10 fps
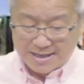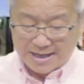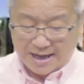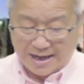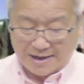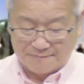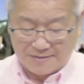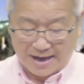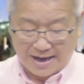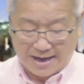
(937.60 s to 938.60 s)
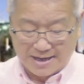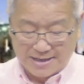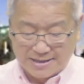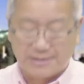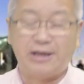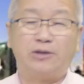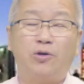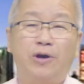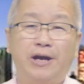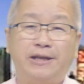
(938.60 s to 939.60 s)
À, và tiền
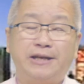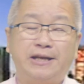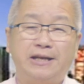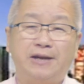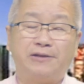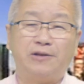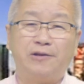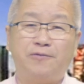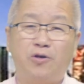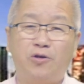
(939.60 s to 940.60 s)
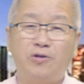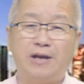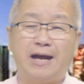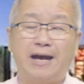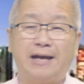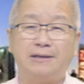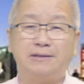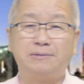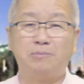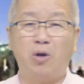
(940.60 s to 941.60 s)
thuê thì tiền thuê phố là
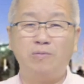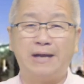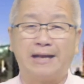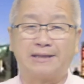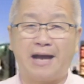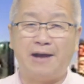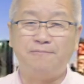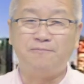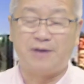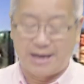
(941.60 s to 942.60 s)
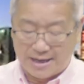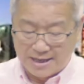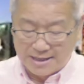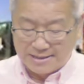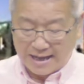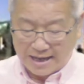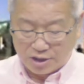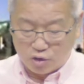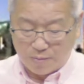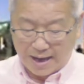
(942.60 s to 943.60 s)
bốn nghìn tám trăm và giá
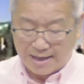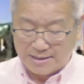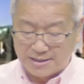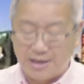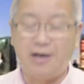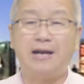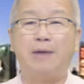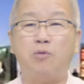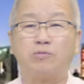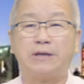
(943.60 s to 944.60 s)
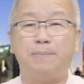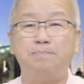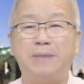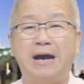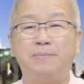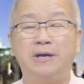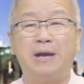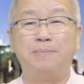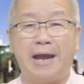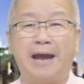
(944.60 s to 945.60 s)
kêu bán đó là một trăm ba mươi
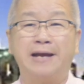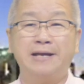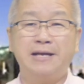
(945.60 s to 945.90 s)
lăm nghìn.